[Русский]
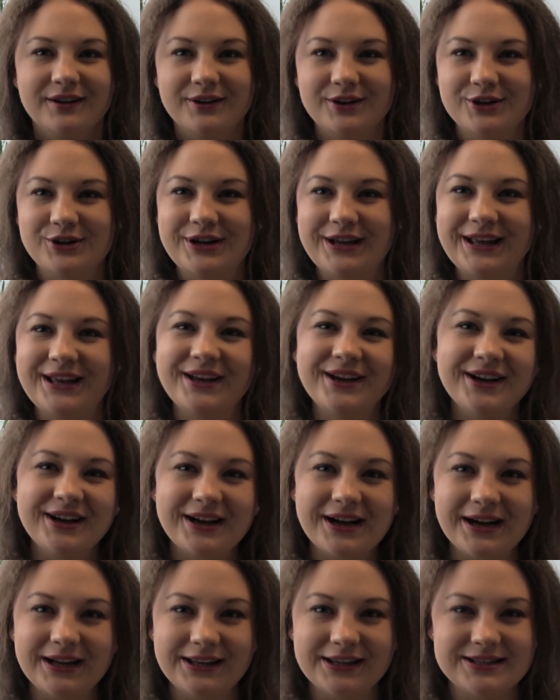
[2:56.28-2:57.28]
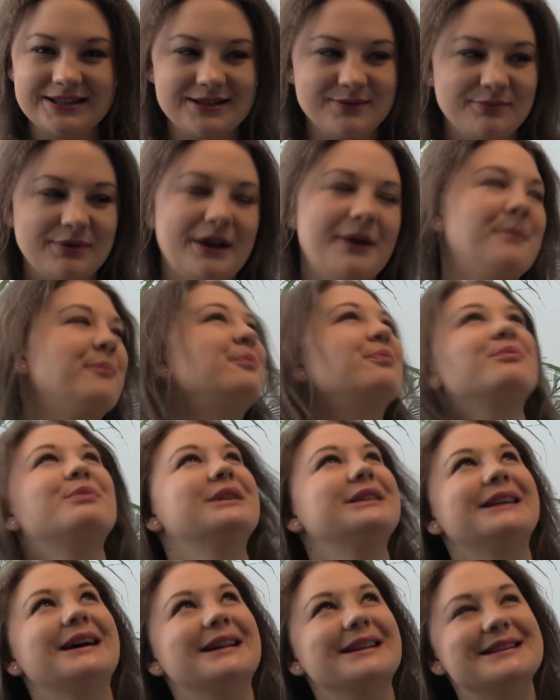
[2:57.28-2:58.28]
Ой, как я себя
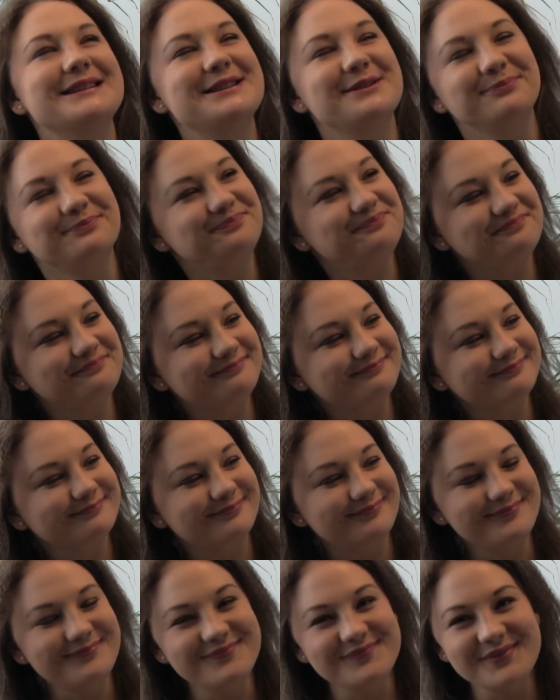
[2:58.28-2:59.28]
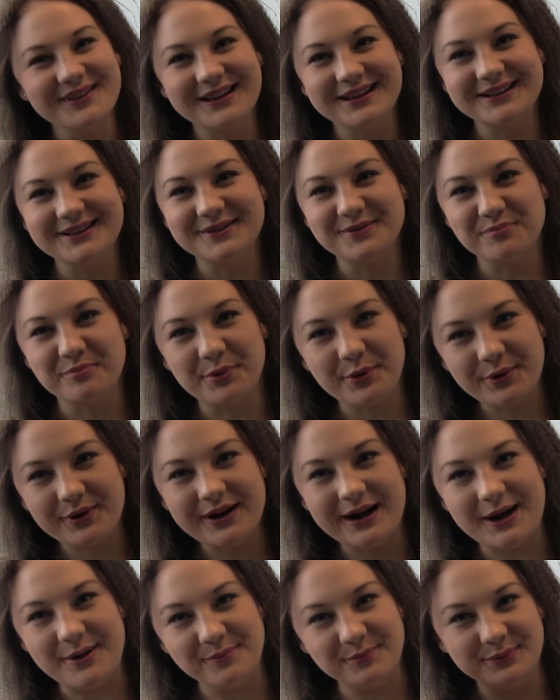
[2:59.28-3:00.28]
пыталась а, по
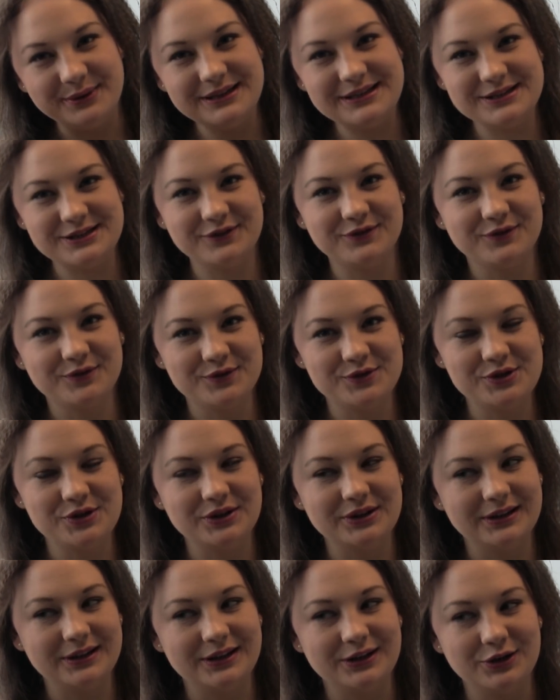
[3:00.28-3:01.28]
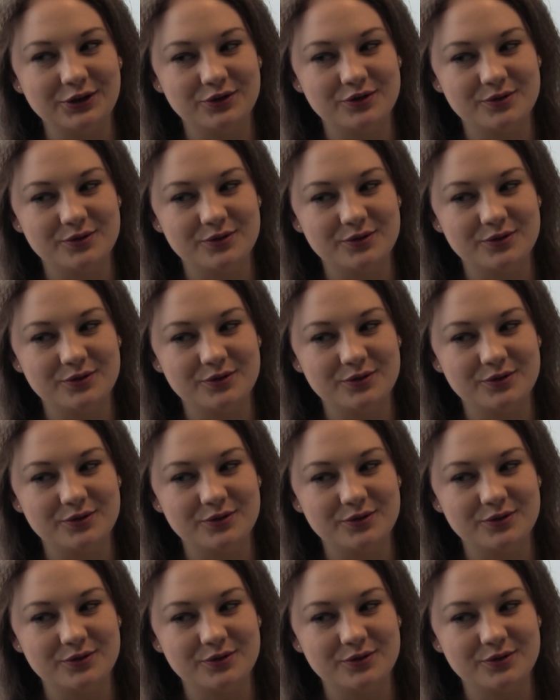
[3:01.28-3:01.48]
рукам бить, но все-таки